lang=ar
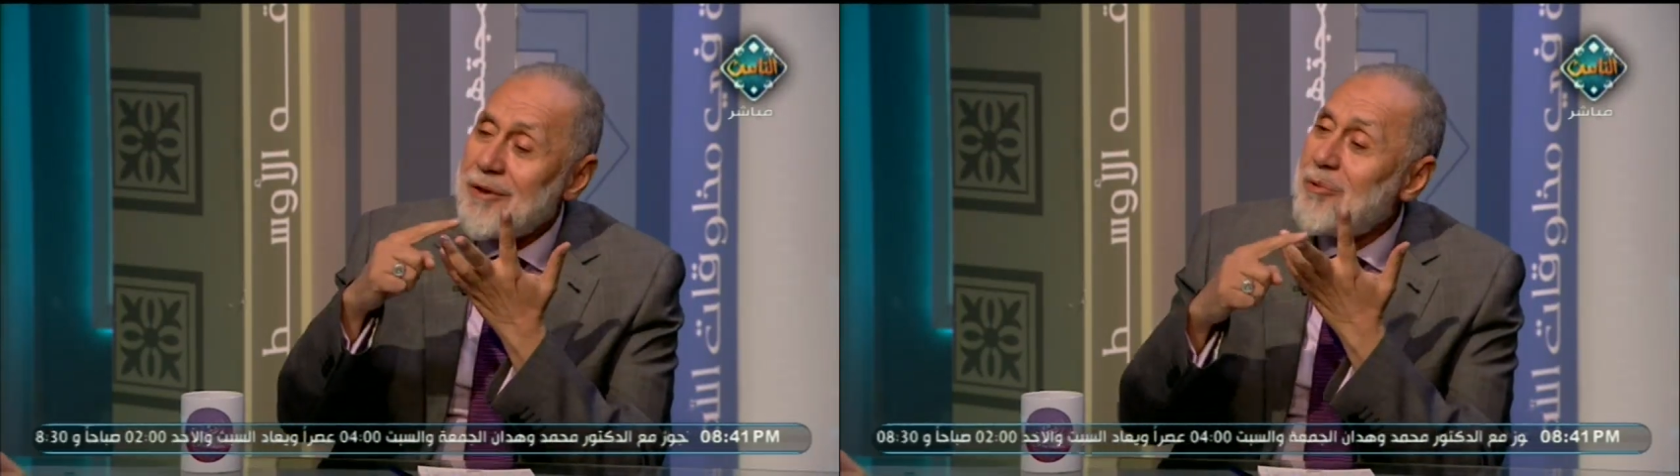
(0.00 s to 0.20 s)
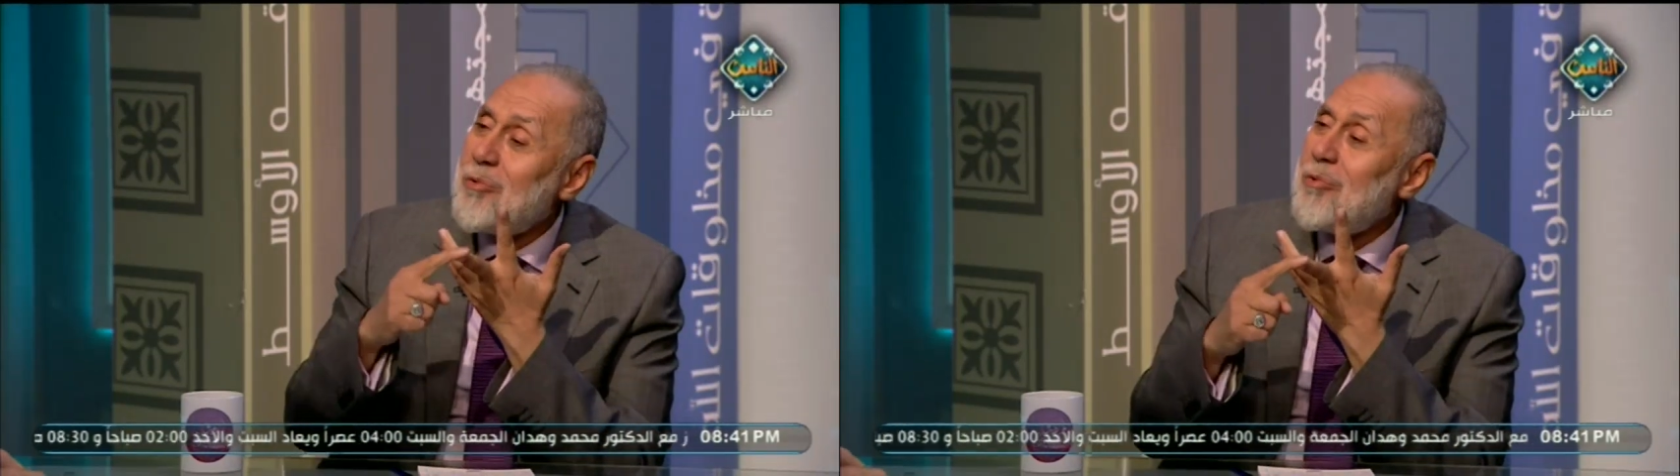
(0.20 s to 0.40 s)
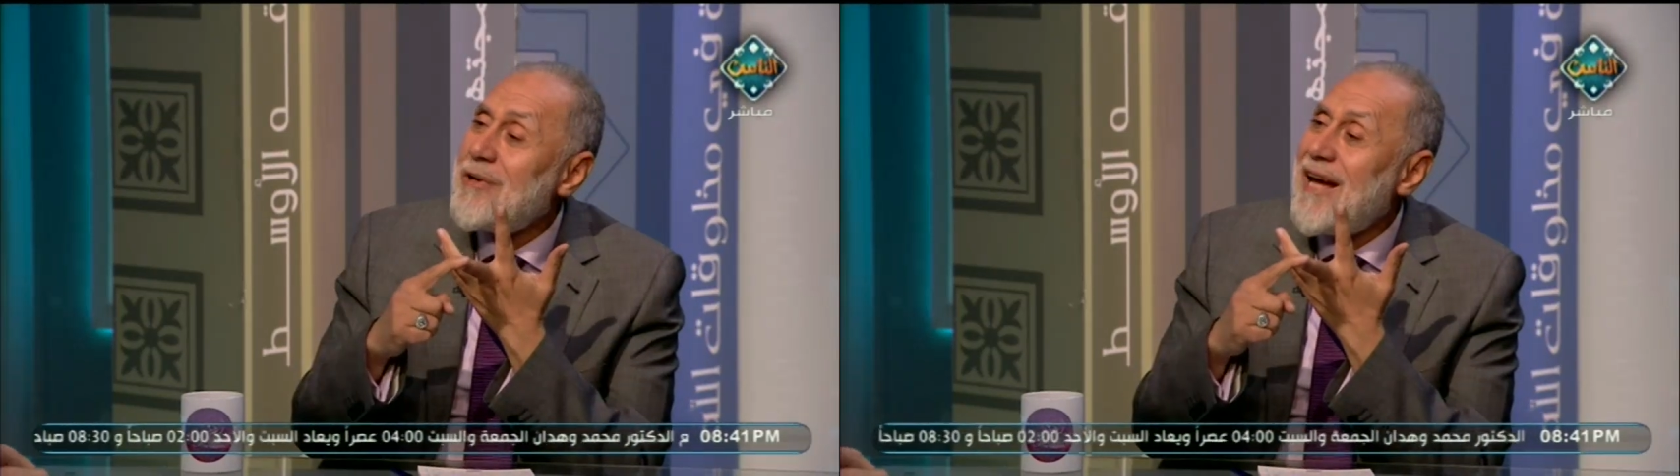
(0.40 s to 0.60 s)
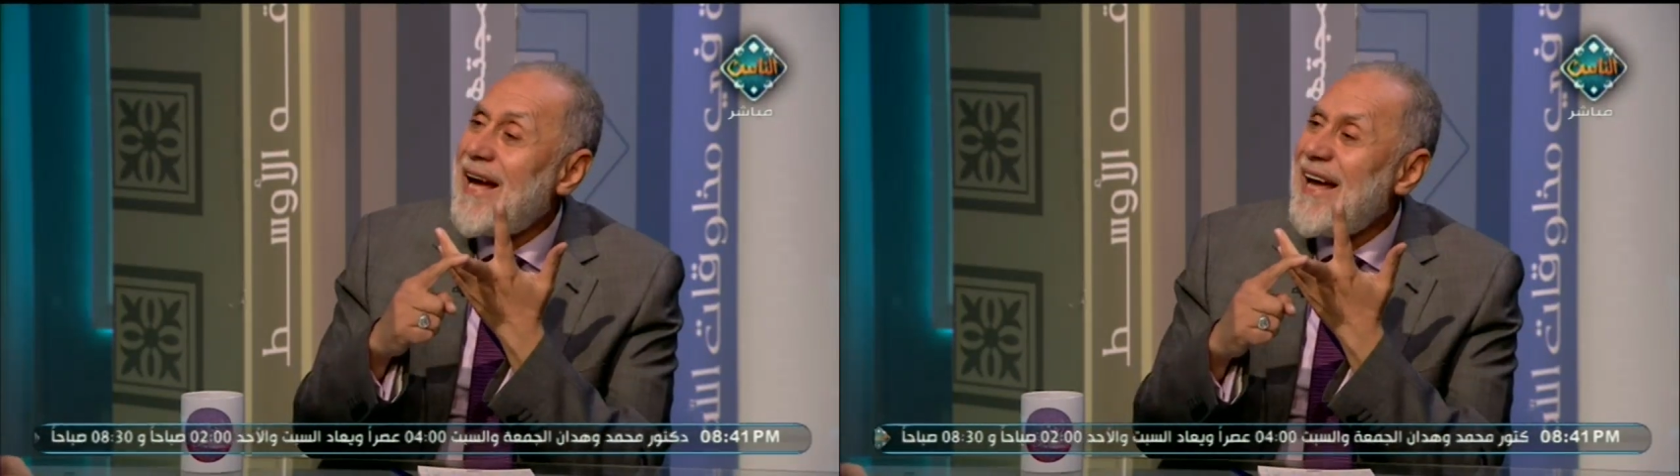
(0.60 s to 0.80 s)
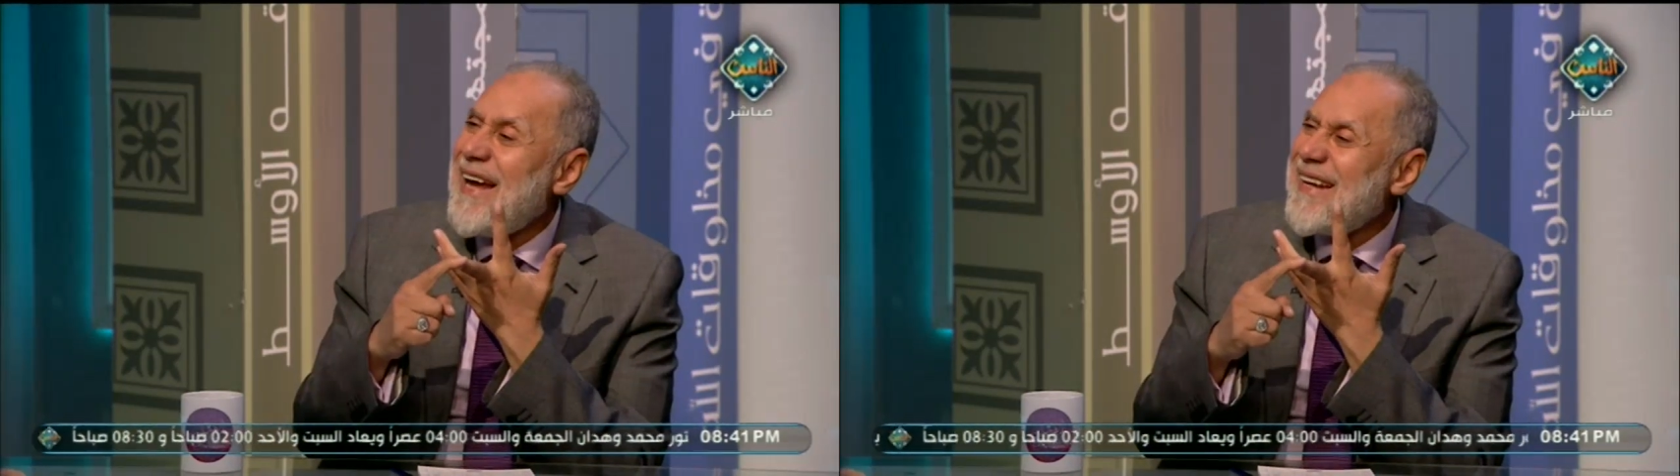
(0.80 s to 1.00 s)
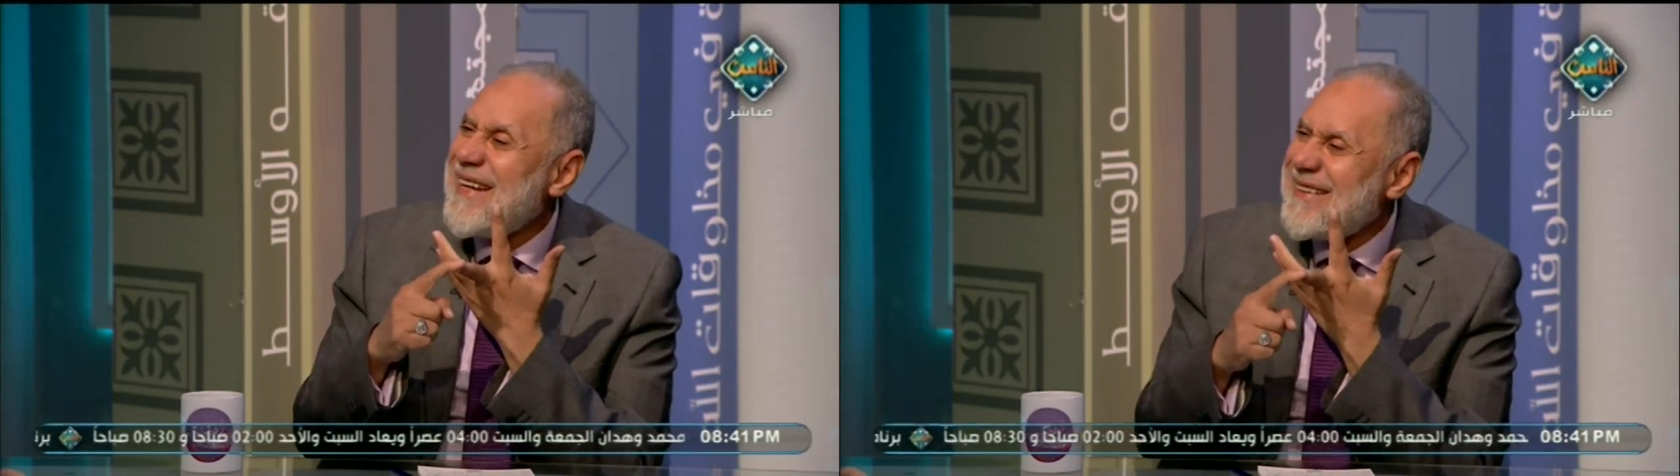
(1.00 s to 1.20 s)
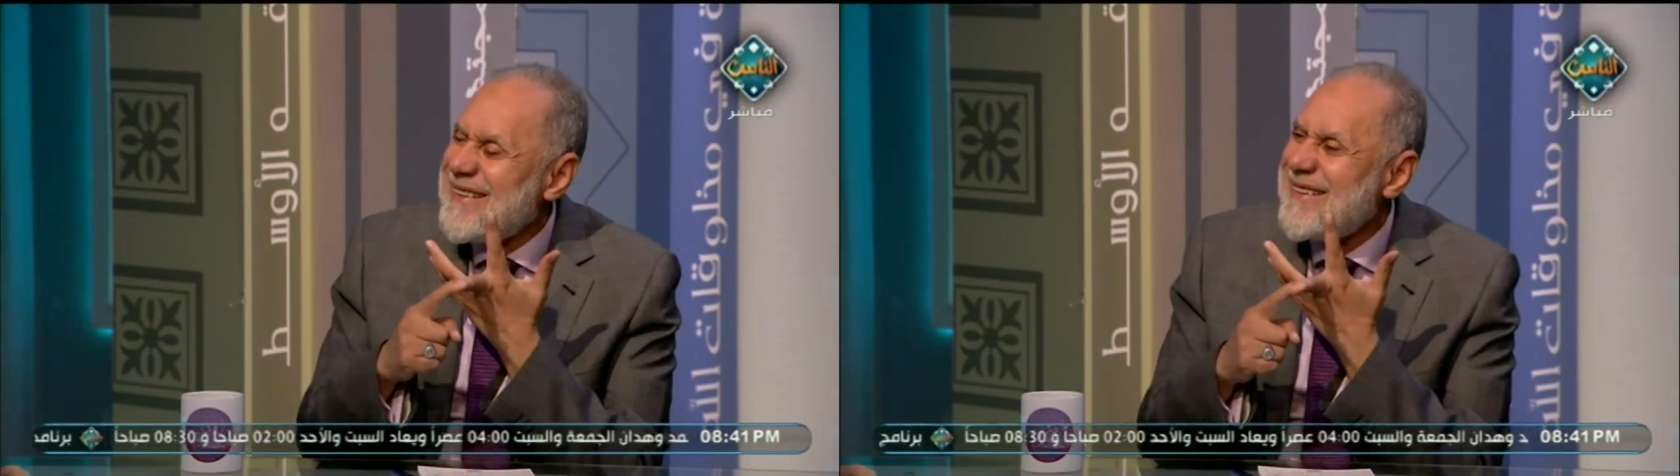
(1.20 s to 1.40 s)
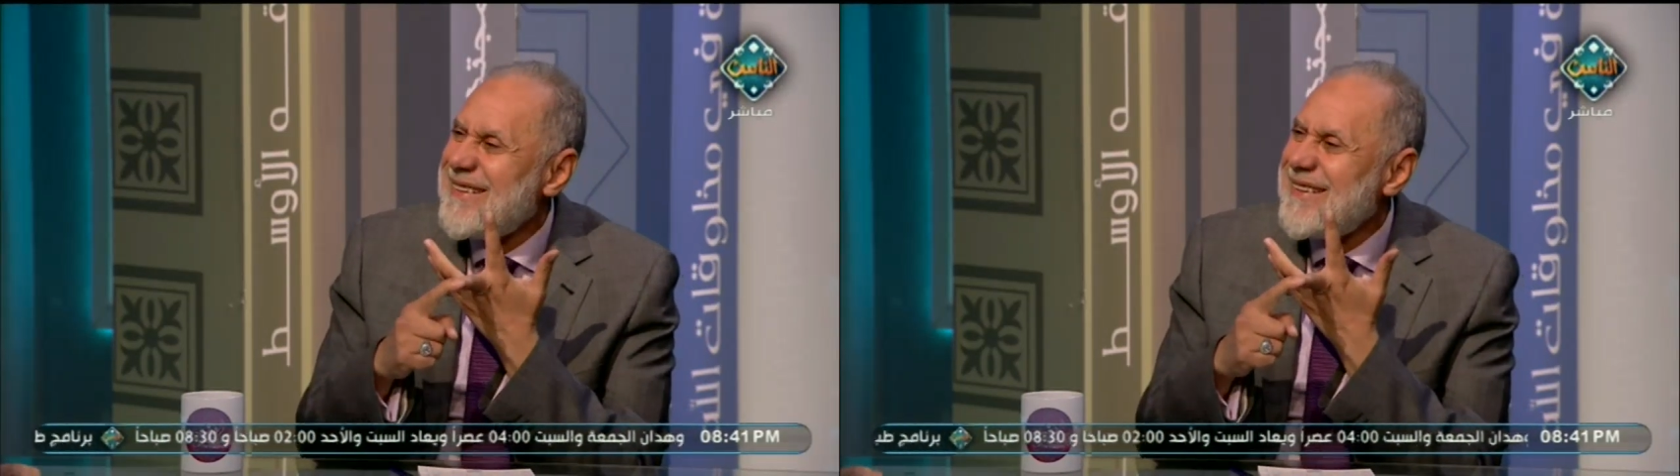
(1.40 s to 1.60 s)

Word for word: دون حاجة